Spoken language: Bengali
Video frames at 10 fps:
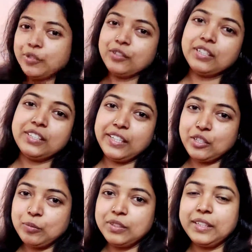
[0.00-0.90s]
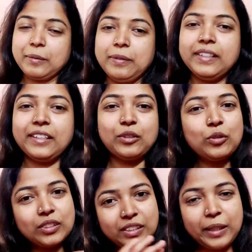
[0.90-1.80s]
ভিডিওটা শেষ অবধি দেখবে একটু
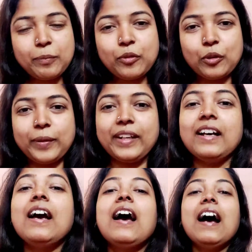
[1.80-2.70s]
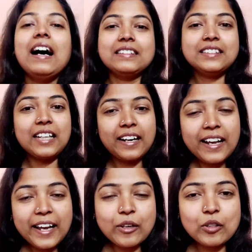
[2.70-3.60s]
স্কিপ করবে না আর যারা
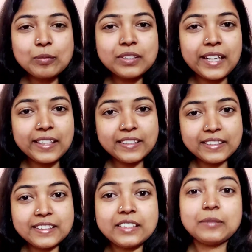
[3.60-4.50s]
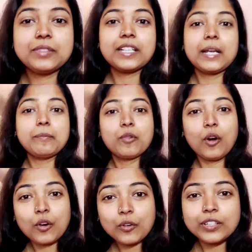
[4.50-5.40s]
এখন অবধি চ্যানেলটিকে সাবস্ক্রাইব
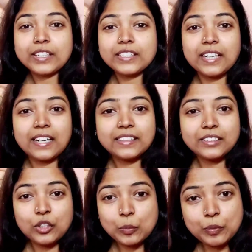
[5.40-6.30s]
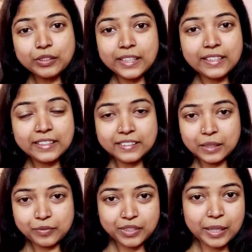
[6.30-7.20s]
নি তারা ঝটপট চ্যানেলটিকে
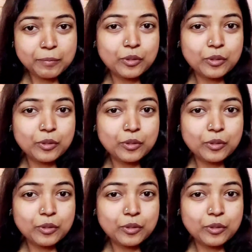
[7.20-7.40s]
সাবস্ক্রাইব